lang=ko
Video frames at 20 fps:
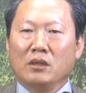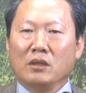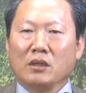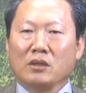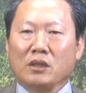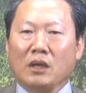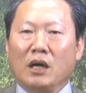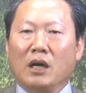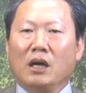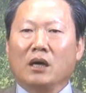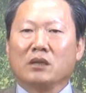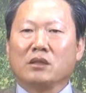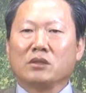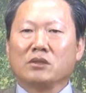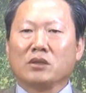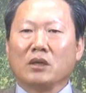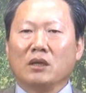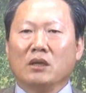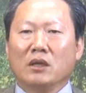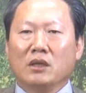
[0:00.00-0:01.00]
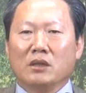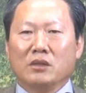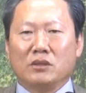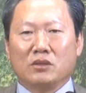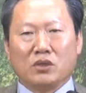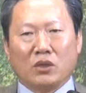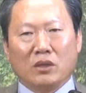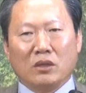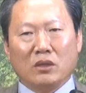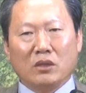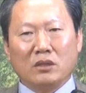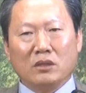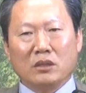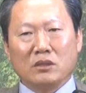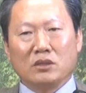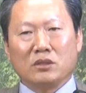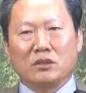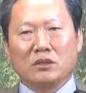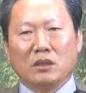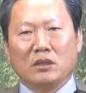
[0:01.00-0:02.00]
그, 아 그래서
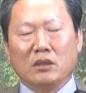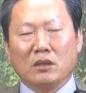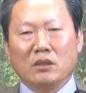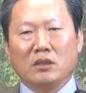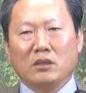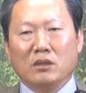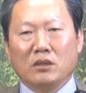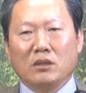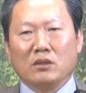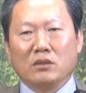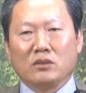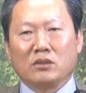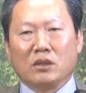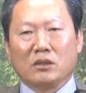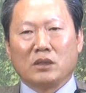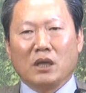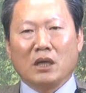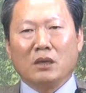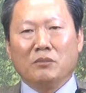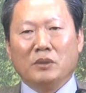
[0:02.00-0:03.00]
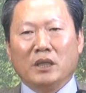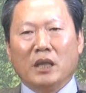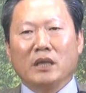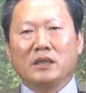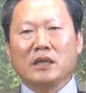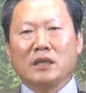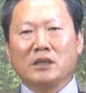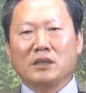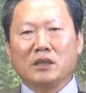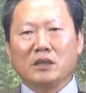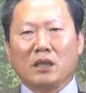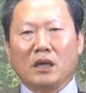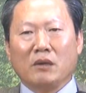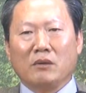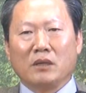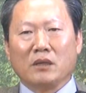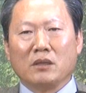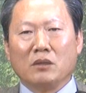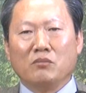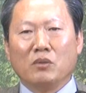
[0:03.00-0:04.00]
저 저 사람이 내 자식이다
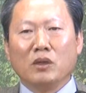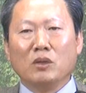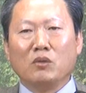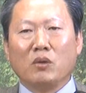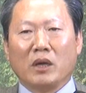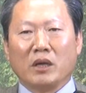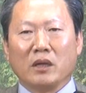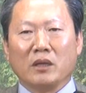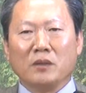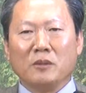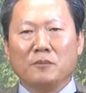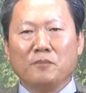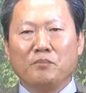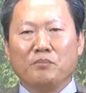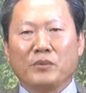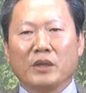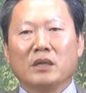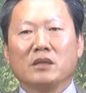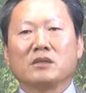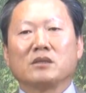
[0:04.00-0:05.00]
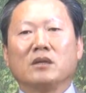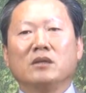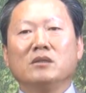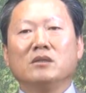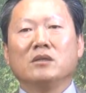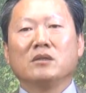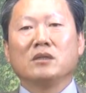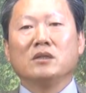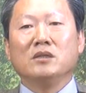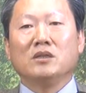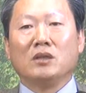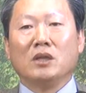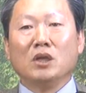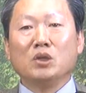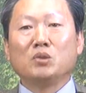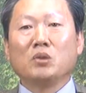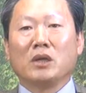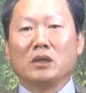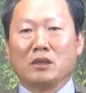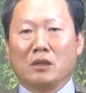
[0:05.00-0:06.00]
하는 걸 뭘로 알아요? 성령이
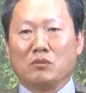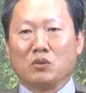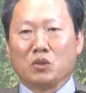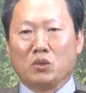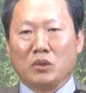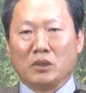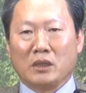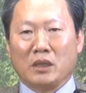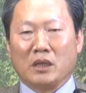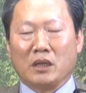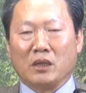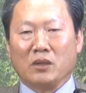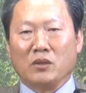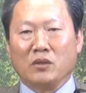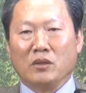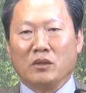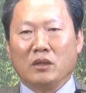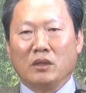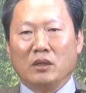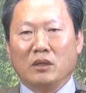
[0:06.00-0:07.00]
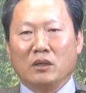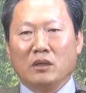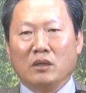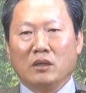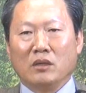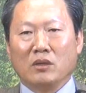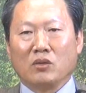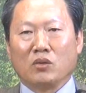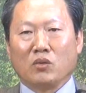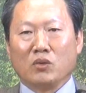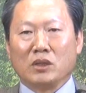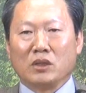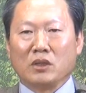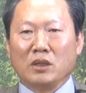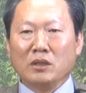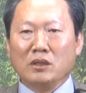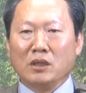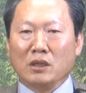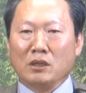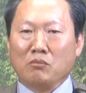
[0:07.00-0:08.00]
내주하는 걸 통해서 알아요. 그리고 이제
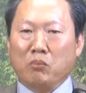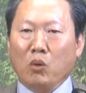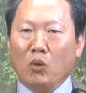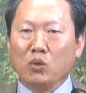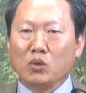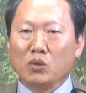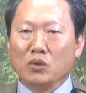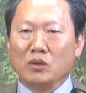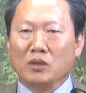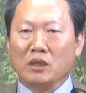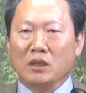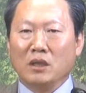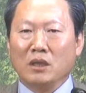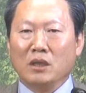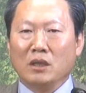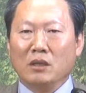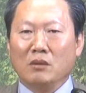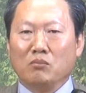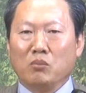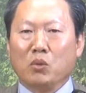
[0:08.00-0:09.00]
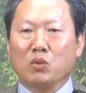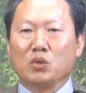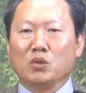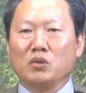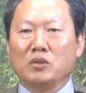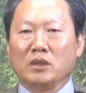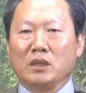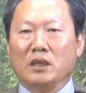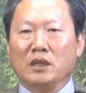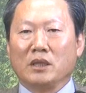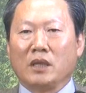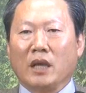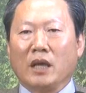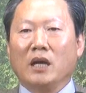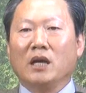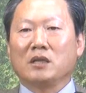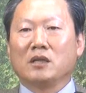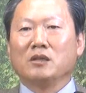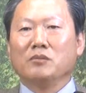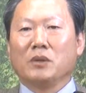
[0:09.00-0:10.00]
성령은 보증, 보증 이
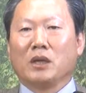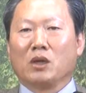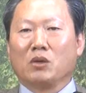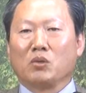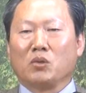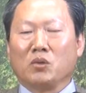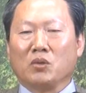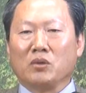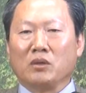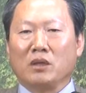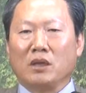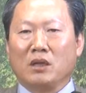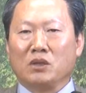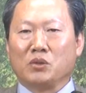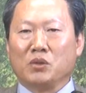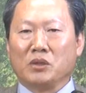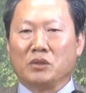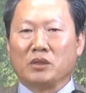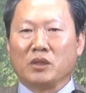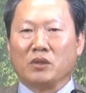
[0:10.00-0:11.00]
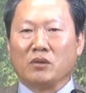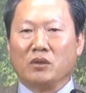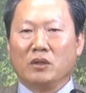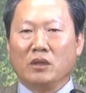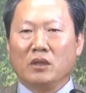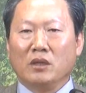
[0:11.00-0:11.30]
계약금이라고도 할 수 있어요.